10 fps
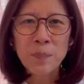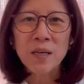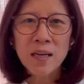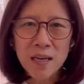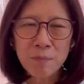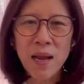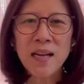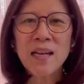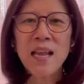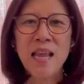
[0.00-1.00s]
เกินไป
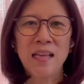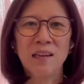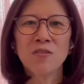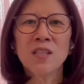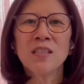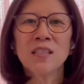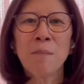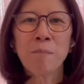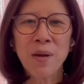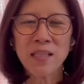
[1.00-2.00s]
นั่นเอง เราจึง
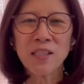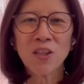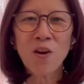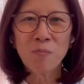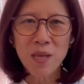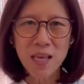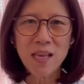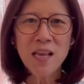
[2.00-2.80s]
จำเป็นจะต้องมี